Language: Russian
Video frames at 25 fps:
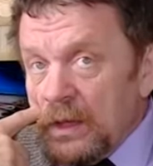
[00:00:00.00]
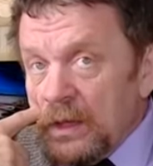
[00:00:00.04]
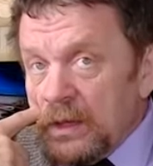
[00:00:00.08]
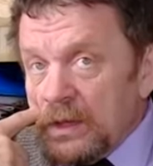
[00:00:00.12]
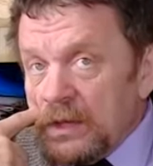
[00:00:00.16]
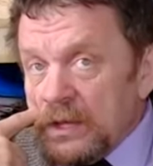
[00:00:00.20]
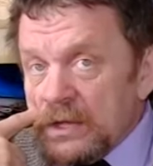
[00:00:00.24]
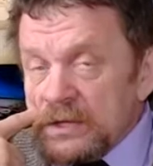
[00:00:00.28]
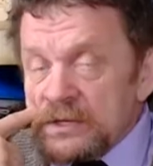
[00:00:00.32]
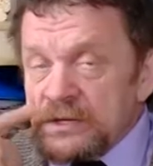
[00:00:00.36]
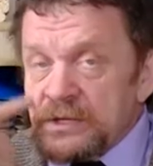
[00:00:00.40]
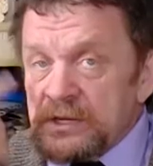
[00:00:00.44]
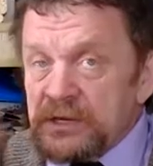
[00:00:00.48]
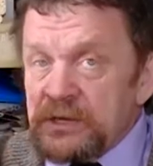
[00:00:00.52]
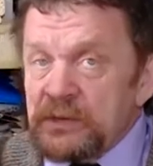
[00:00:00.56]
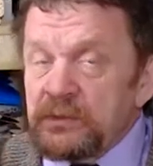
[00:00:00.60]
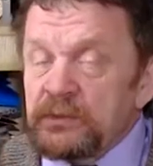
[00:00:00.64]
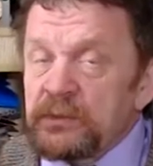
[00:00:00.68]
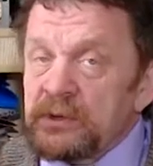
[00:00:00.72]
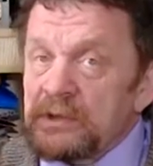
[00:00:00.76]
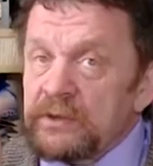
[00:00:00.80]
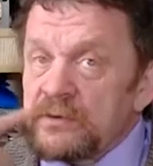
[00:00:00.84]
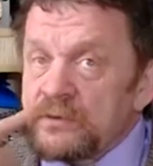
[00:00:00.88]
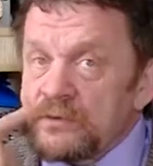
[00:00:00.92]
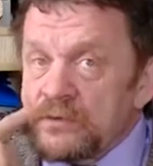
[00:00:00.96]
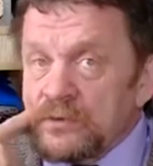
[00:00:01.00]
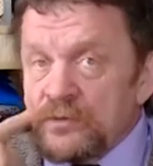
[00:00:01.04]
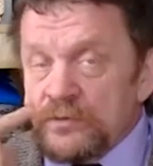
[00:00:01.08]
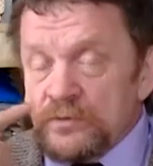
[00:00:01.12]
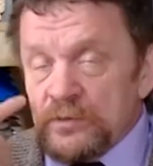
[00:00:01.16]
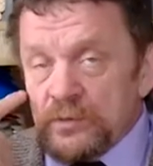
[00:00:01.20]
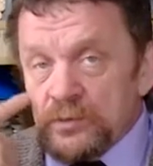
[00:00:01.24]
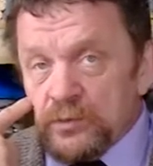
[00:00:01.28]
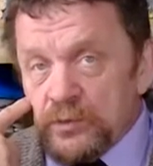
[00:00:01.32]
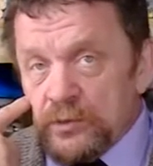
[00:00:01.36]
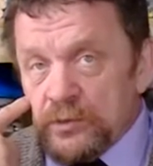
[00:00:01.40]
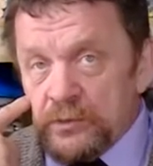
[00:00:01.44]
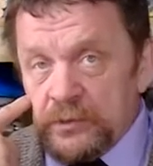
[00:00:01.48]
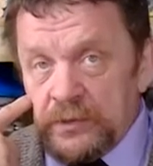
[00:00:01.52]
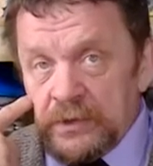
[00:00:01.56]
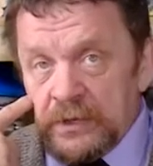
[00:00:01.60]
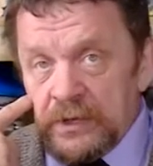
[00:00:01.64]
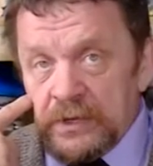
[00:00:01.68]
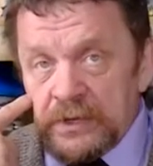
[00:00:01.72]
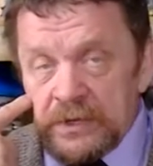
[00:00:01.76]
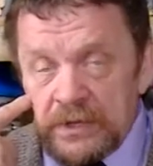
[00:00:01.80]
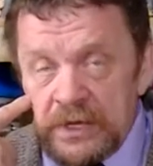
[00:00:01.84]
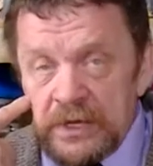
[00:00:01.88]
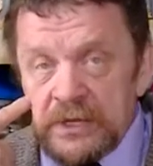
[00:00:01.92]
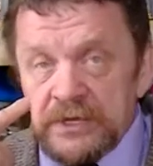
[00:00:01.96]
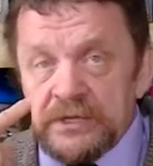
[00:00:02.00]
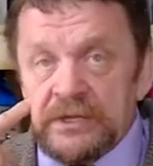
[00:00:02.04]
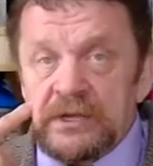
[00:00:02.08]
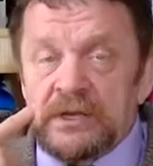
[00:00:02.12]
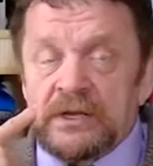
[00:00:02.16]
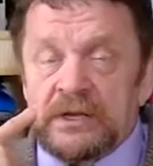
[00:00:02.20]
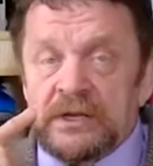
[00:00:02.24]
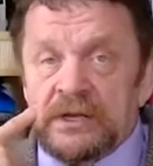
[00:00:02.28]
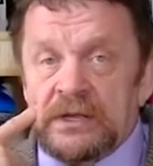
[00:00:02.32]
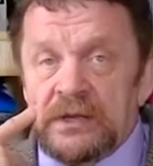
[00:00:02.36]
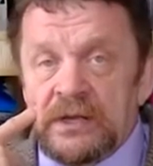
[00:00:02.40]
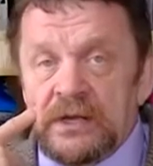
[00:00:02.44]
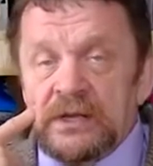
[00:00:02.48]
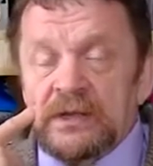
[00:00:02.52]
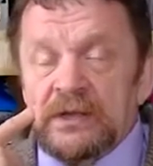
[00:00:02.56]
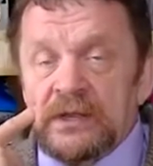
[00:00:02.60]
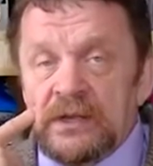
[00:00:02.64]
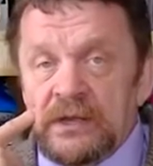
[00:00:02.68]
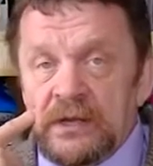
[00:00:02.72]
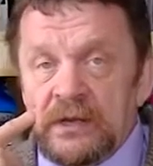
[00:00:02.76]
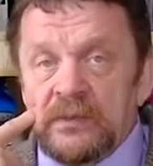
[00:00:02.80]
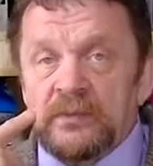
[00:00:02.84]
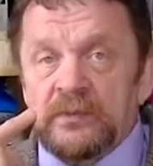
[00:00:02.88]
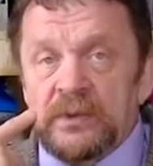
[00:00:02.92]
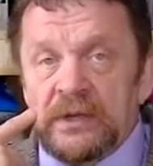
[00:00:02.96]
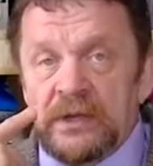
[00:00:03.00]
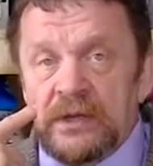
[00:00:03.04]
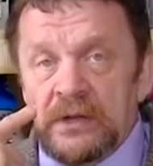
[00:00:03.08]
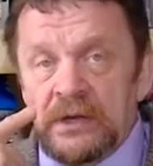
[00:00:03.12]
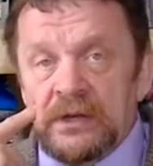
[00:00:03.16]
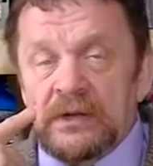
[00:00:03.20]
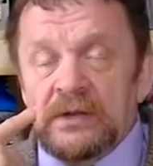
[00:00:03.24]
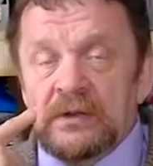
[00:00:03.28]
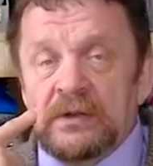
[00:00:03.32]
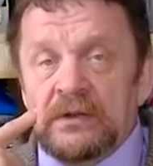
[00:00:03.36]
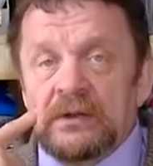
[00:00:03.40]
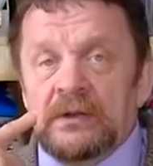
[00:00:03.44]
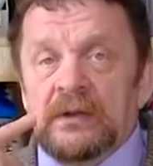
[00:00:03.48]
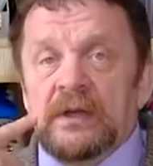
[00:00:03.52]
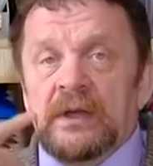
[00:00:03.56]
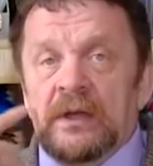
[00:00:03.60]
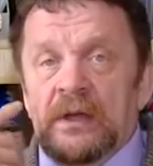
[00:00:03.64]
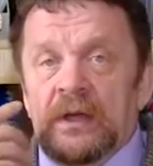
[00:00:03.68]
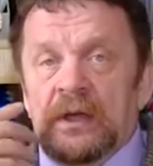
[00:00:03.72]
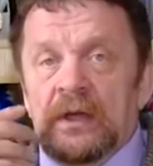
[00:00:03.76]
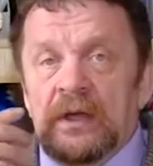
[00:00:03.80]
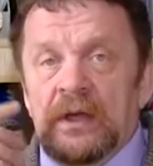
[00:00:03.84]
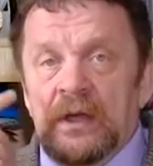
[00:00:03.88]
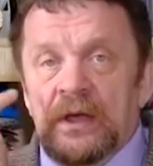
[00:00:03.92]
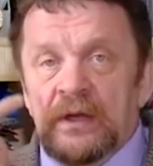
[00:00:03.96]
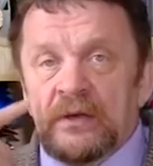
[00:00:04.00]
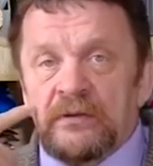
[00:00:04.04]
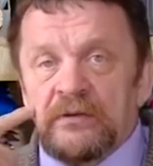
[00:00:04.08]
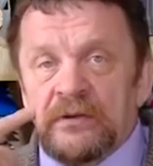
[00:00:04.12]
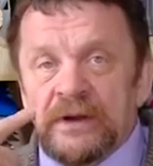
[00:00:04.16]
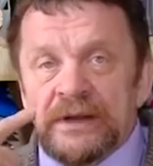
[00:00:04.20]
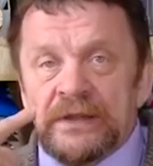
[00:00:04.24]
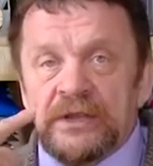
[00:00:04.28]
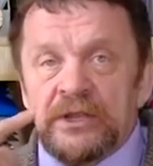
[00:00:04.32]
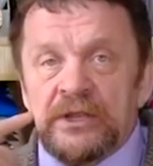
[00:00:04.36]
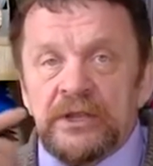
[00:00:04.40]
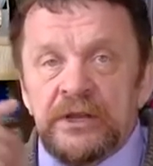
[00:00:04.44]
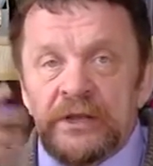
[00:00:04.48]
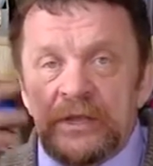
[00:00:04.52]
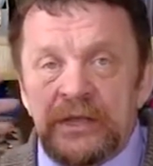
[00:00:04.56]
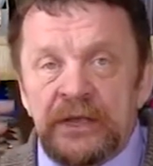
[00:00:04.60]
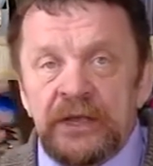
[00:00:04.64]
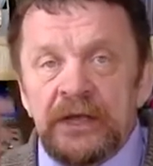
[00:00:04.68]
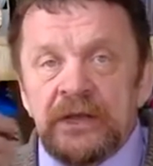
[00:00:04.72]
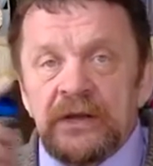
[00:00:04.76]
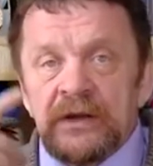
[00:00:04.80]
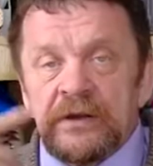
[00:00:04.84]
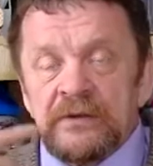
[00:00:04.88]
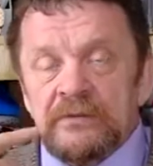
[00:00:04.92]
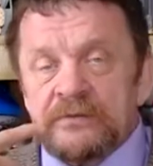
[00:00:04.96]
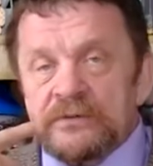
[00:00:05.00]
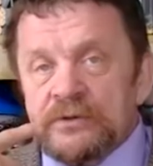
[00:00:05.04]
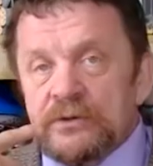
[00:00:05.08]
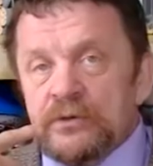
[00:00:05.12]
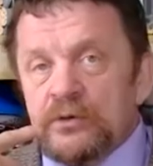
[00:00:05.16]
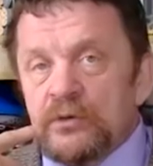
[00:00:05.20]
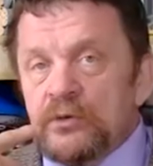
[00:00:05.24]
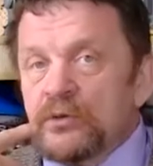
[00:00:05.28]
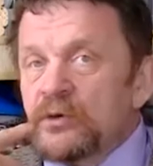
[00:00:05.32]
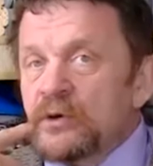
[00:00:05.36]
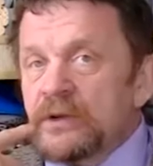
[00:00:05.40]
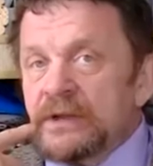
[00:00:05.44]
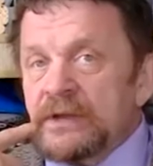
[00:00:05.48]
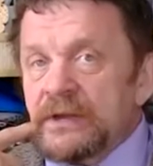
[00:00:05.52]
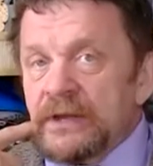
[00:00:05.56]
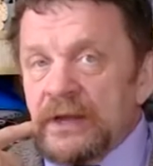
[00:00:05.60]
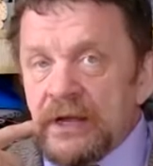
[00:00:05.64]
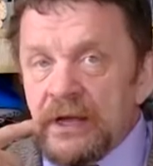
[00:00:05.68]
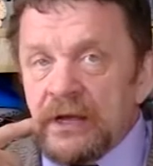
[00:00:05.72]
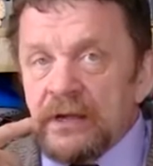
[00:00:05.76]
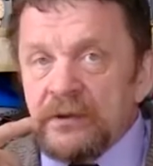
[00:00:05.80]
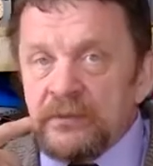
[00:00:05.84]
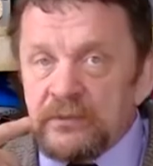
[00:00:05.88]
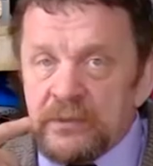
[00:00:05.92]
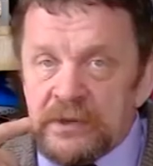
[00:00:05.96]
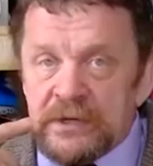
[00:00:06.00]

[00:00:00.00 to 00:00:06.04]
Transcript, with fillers: я зачем это все вспомнил? Однажды, когда-то я поехал квартирьером в ряд.